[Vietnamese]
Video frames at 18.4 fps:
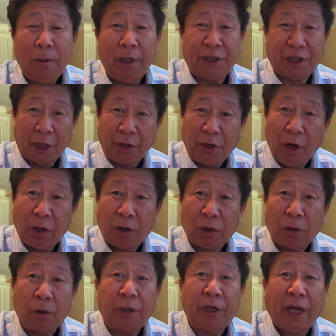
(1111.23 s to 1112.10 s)
chuyện nhau
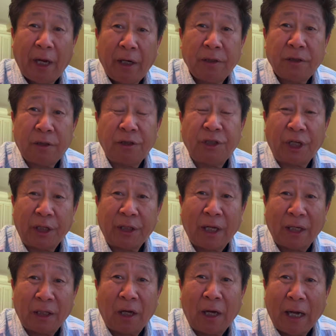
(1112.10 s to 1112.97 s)
đó case cái chuyện
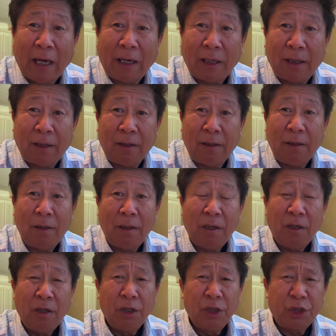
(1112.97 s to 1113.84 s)
tắt tao hạ nè
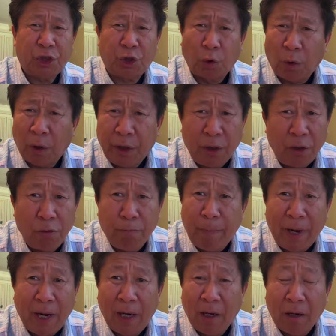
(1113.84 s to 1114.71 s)
chúa nó
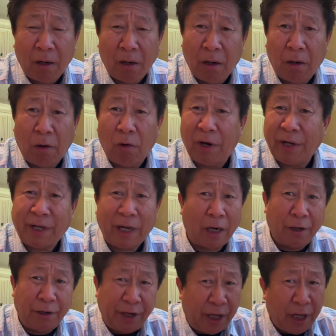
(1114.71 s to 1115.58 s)
luôn bê là họ ở lại
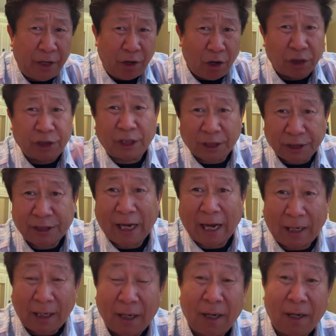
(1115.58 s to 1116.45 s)
chẳng là ní nhau thằng
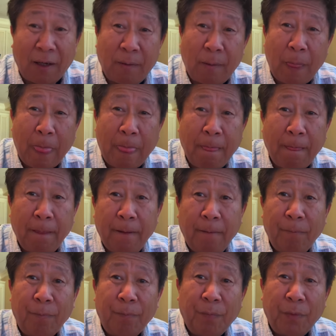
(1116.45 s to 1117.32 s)
sản nè
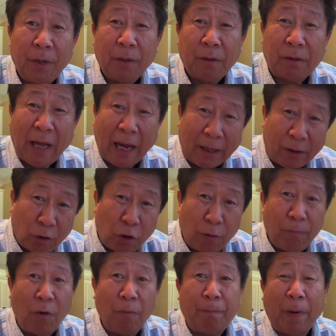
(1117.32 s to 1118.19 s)
thằng nó
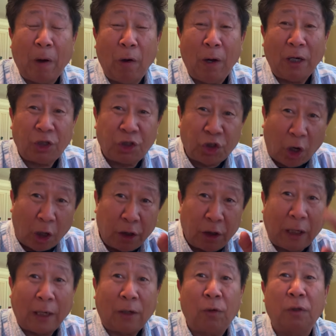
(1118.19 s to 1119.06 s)
còn mông bao ha cho
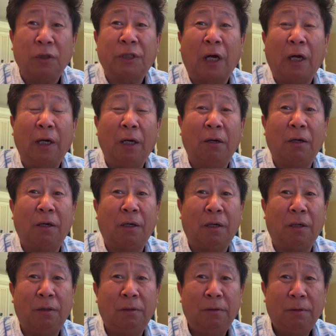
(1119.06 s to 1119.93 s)
được lại tốt tớ là họ